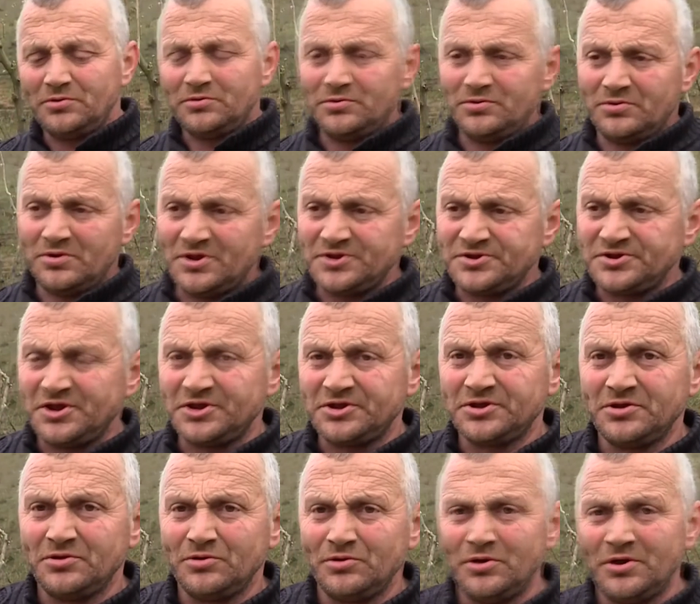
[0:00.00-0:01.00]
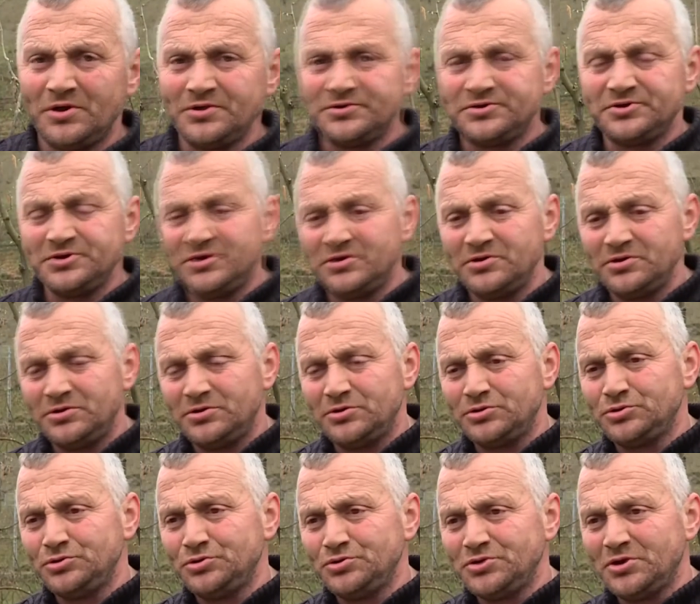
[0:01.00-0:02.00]
hasatı olan şey
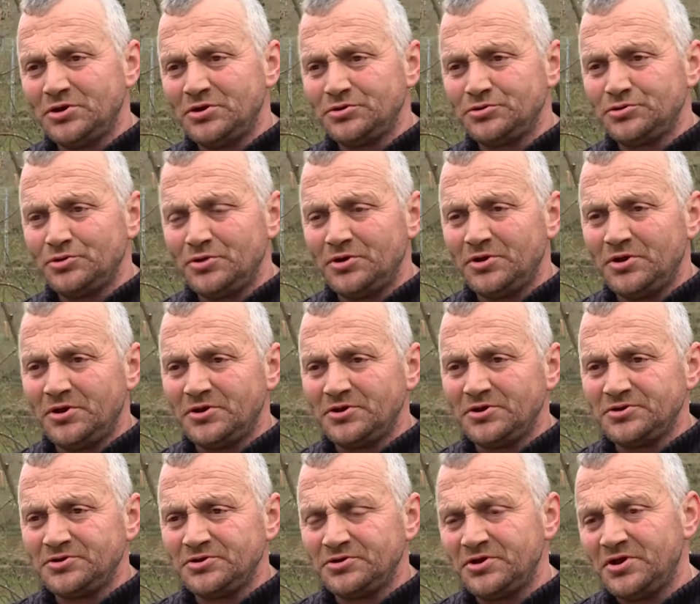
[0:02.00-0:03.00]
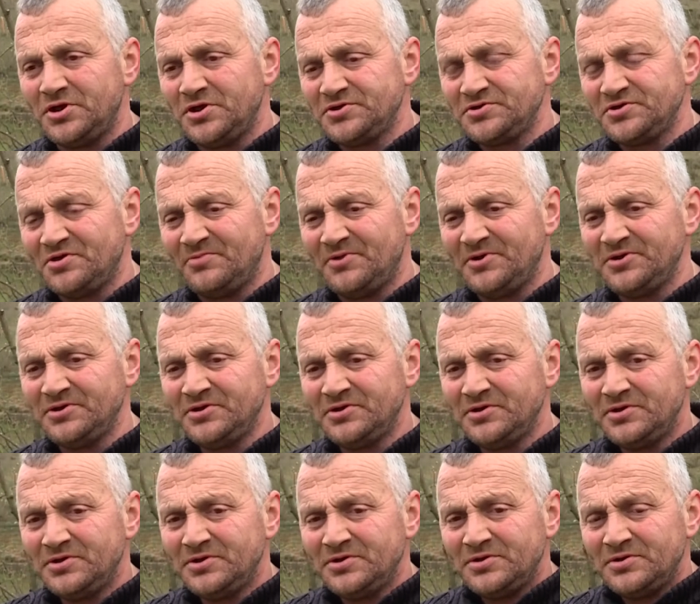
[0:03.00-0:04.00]
250 kiloya kadar çıktı. Her zaman
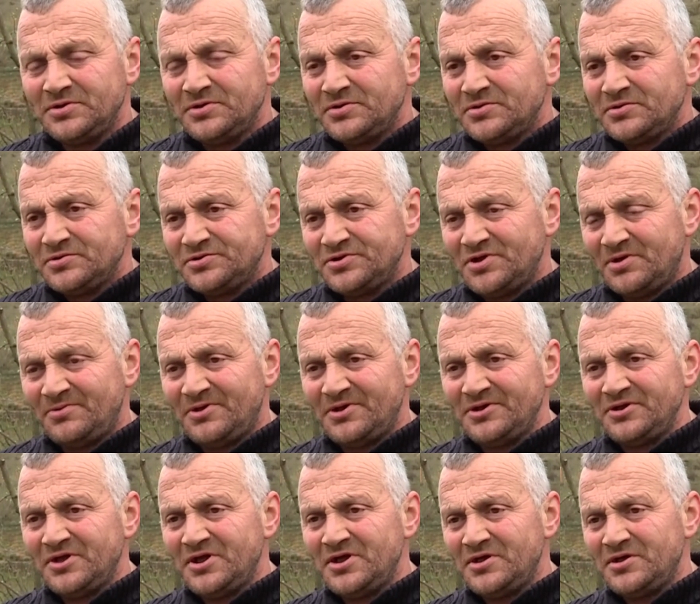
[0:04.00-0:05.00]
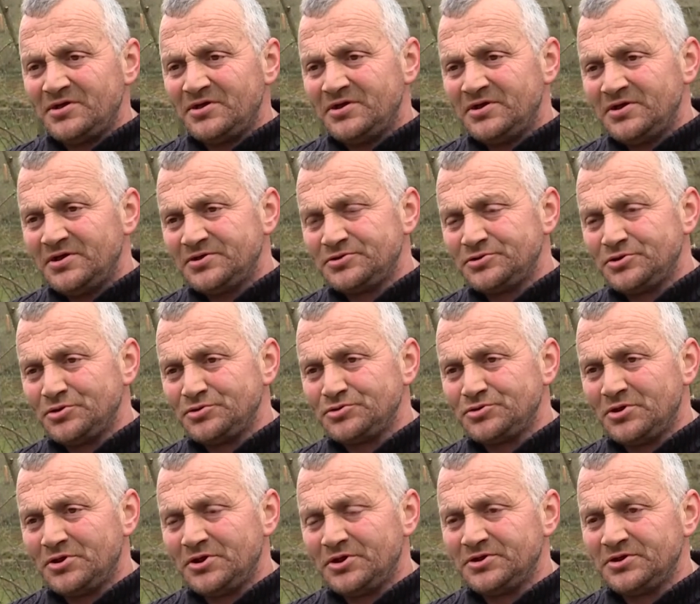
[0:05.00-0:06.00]
zamanla e, sen
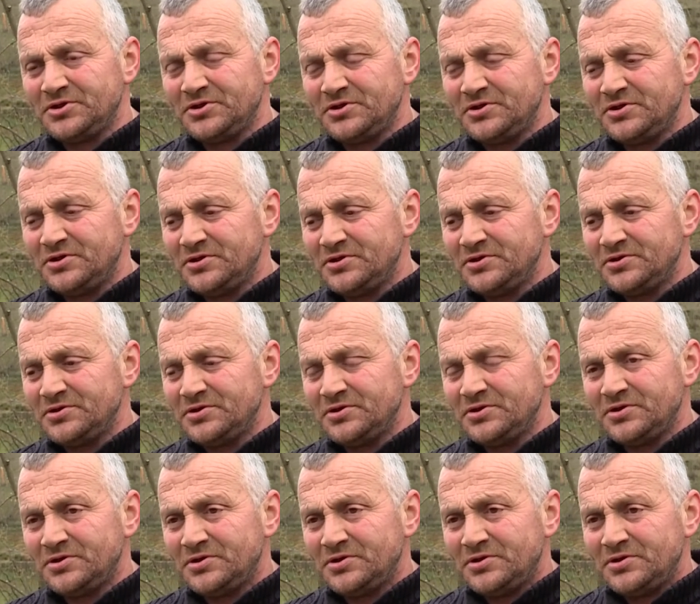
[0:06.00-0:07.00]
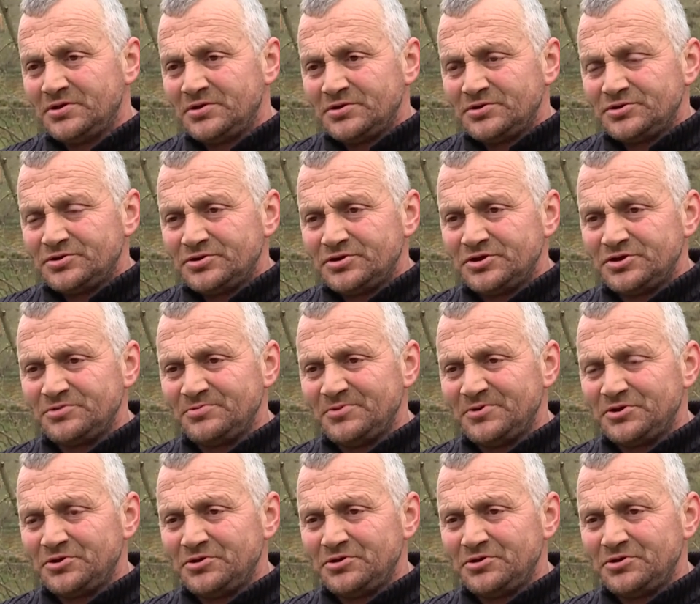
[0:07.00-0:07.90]
söylediğini e, hizmetini